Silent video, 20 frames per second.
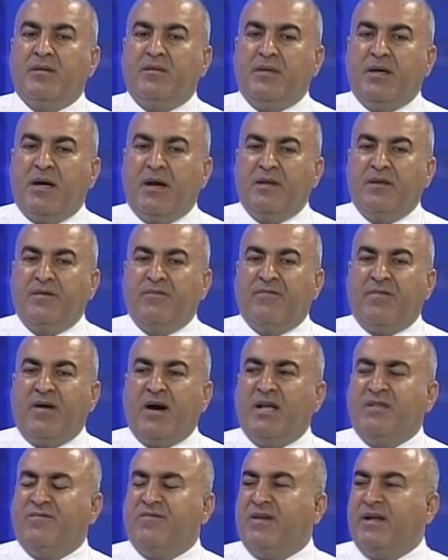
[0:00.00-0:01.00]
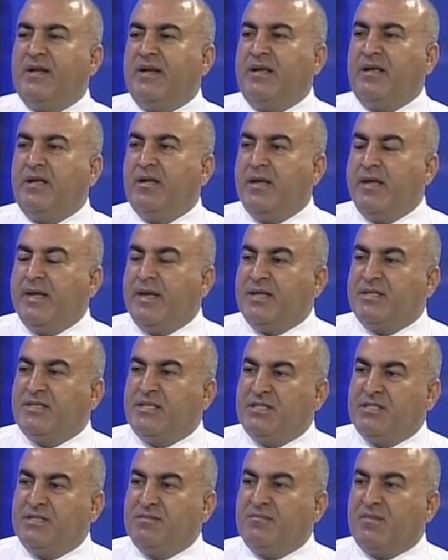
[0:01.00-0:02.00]
Yani vaat vererek
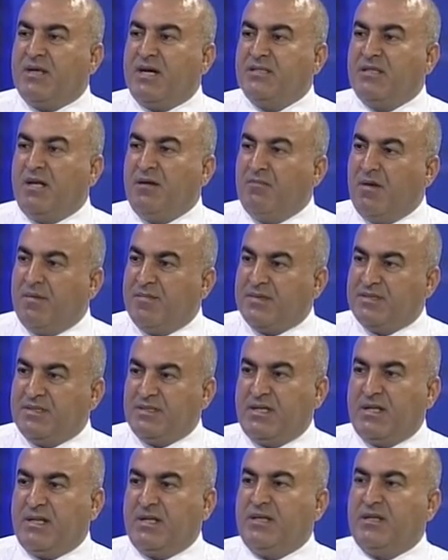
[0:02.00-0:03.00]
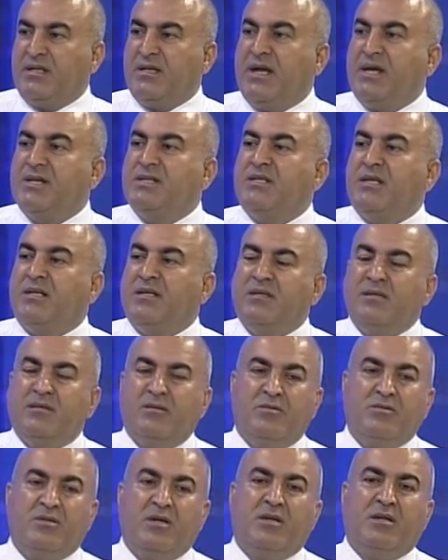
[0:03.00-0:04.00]
seçim kazanmaması gerekir. Gençlerin
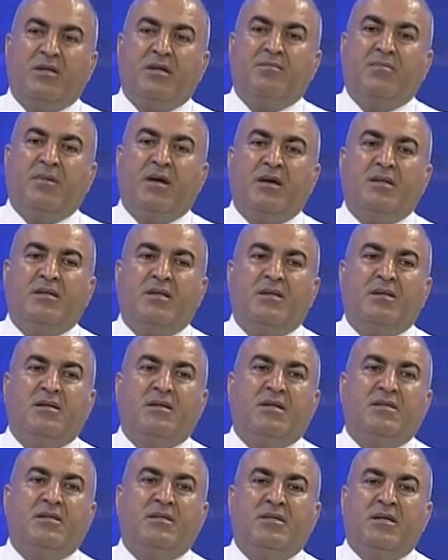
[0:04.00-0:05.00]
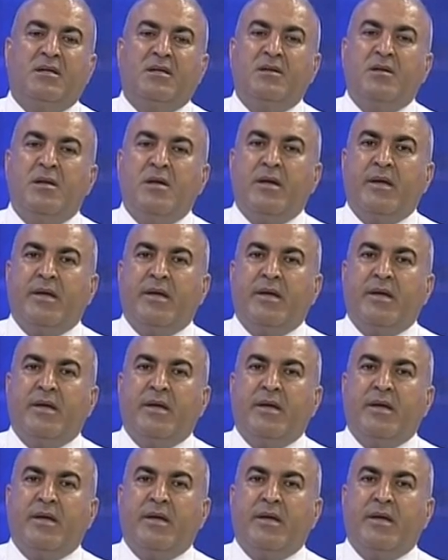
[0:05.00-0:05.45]
özellikle bayanların, kadınların